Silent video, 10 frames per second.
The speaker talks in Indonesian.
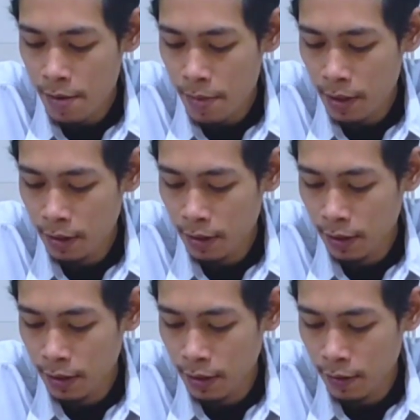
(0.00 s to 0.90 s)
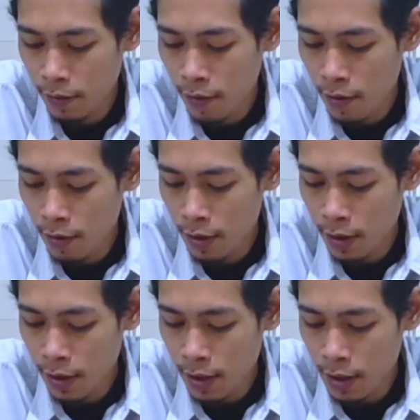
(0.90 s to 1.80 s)
Aiman tegese
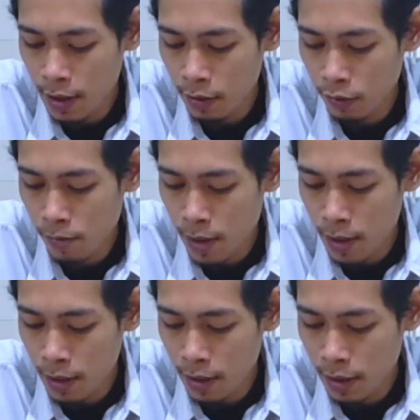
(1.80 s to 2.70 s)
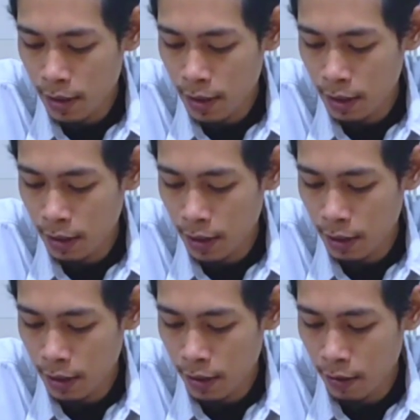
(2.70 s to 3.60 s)
wong la tumak
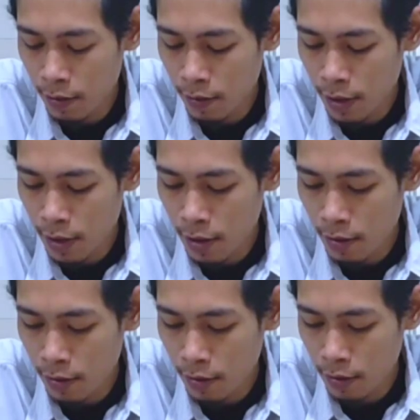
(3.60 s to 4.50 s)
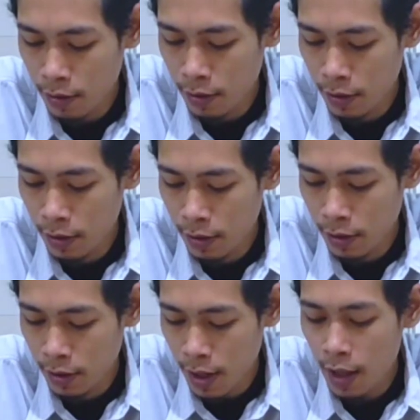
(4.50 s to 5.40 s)
ninata kang ora ono
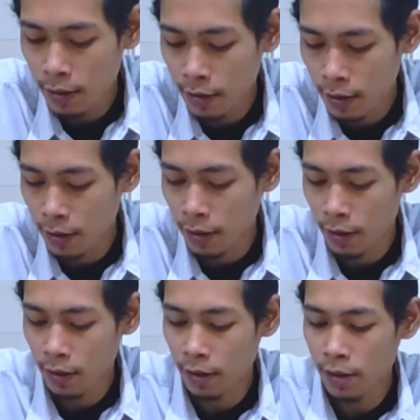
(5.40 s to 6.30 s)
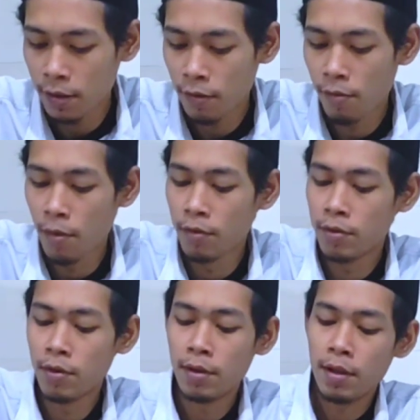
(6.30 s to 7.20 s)
jenise anteng iku
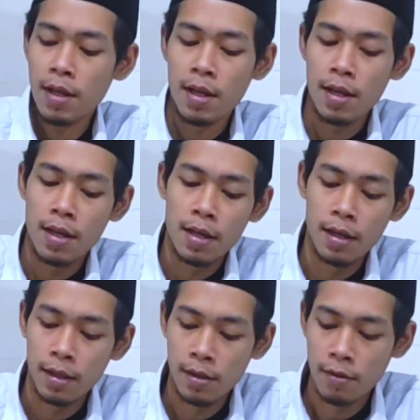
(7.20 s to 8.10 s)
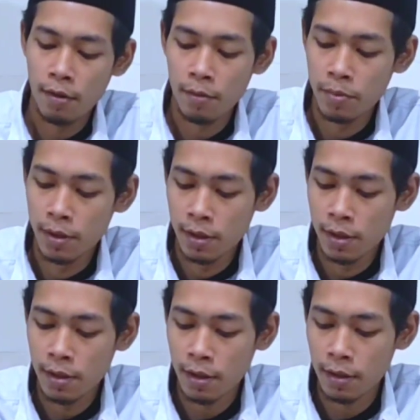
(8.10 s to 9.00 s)
maujud likol
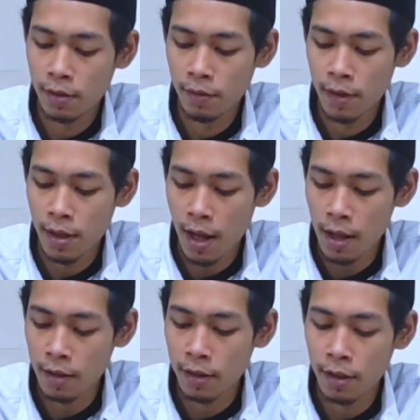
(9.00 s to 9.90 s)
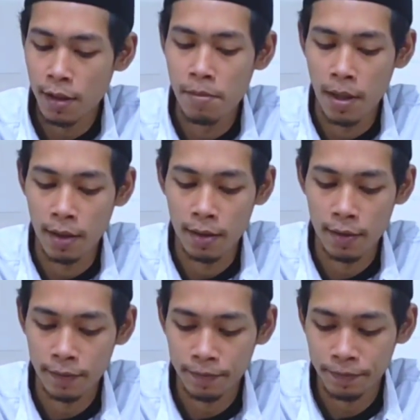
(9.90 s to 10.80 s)
bihi kadwe atine man.